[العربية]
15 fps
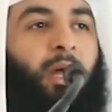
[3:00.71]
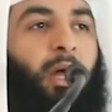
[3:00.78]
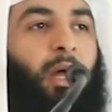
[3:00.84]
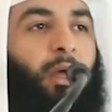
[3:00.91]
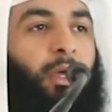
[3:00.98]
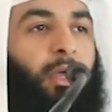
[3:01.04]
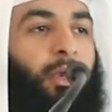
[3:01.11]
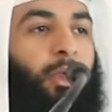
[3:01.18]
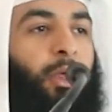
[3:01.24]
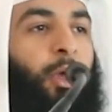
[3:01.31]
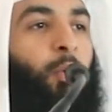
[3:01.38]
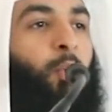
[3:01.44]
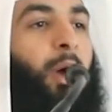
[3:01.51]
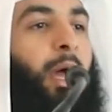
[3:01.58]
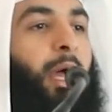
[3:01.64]
قائل
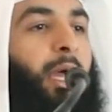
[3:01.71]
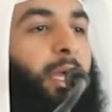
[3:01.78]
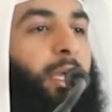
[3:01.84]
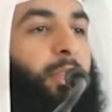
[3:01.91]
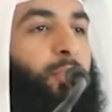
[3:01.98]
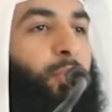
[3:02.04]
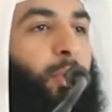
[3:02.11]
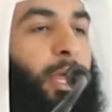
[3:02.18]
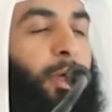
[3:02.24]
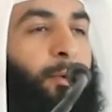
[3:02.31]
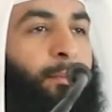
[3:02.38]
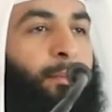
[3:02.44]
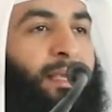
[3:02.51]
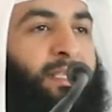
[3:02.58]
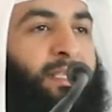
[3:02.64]
وأعدوا لهم ما